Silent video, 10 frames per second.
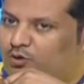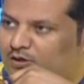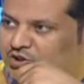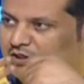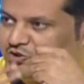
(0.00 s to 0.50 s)
نقول
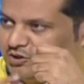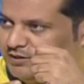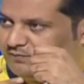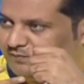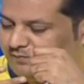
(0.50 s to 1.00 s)
الجيل
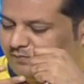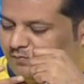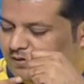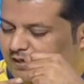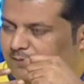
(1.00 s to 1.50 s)
الجديد
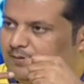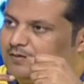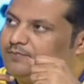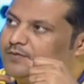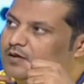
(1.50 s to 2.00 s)
من
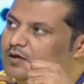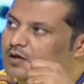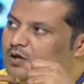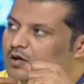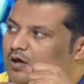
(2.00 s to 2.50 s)
اللاعبين
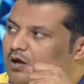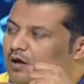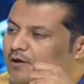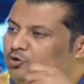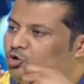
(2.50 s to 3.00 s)

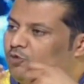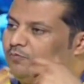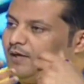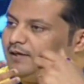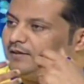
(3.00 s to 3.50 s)

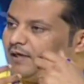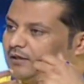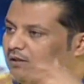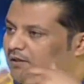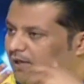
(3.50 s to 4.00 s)
عندهم يعني
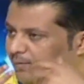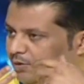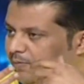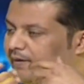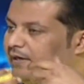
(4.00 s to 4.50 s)
تقدير
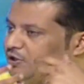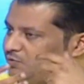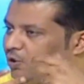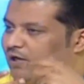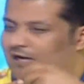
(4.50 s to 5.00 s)
للاعبين الكبار يعني
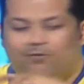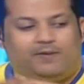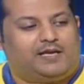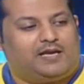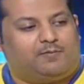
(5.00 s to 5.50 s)
يسمعوا
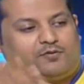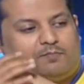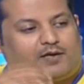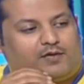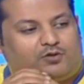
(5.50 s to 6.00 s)
كلامهم يعني انا ما
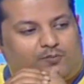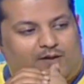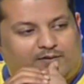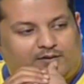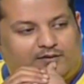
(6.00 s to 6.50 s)
مره اذكر
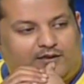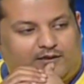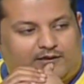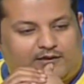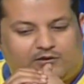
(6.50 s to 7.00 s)
محمد
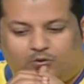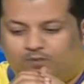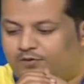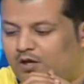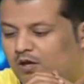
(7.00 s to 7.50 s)
الديع كان
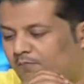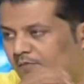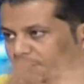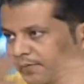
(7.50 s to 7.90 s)
يقول من